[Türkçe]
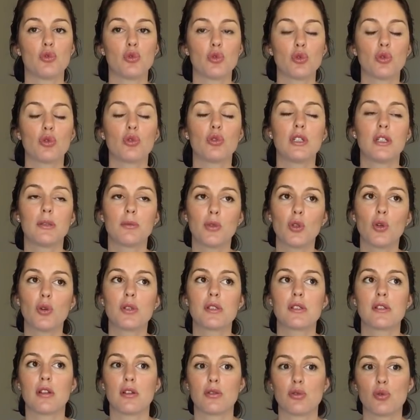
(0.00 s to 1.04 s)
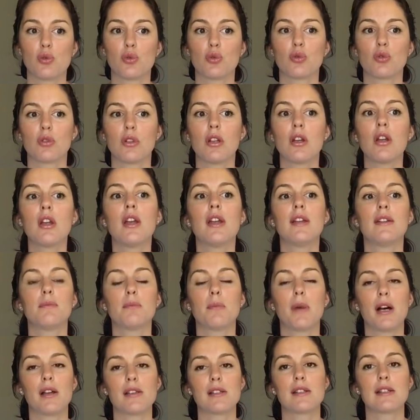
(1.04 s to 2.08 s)
Çünkü 24 saat sonunda
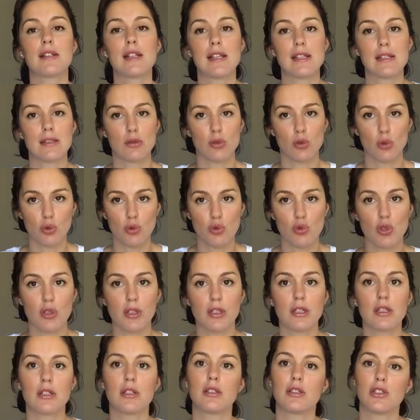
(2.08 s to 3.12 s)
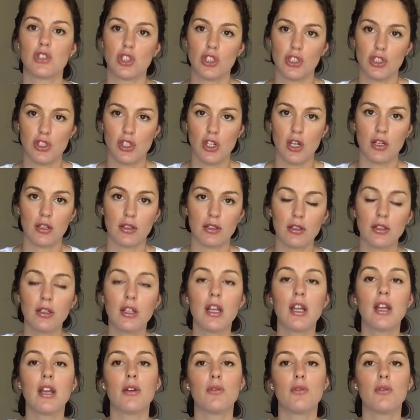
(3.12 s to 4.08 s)
bazı test sonuçları çıkacaktı.